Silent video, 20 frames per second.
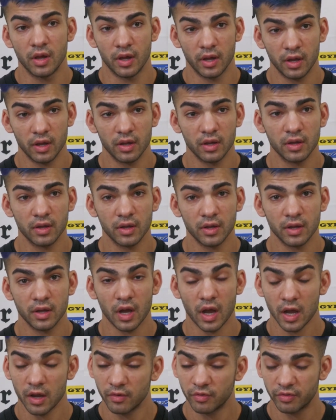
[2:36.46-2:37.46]
Uh,
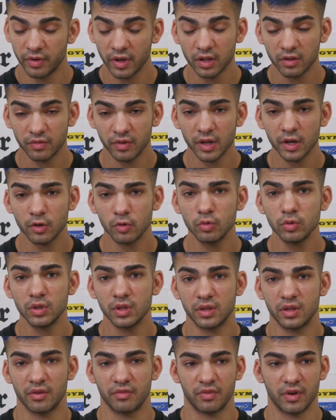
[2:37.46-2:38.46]
I felt very good
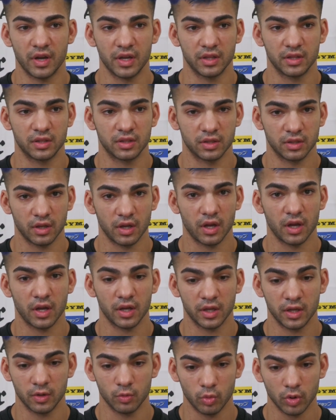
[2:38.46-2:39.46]
in the fight.
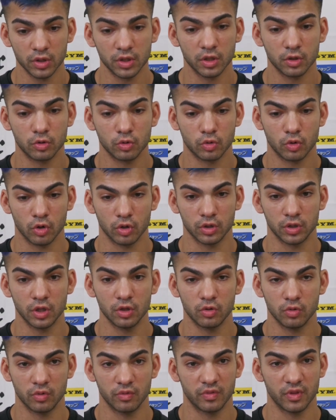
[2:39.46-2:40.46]
I wanted to
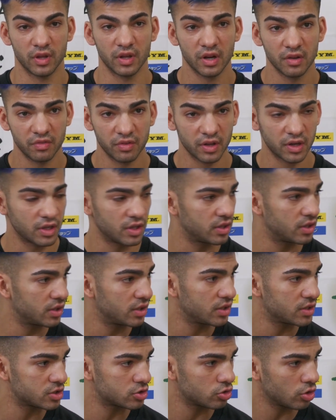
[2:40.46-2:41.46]
continue. The referee
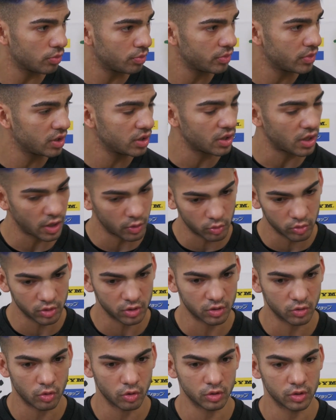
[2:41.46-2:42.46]
didn't stop me. I would
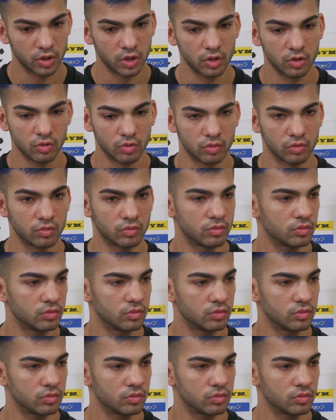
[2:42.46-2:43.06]
continue.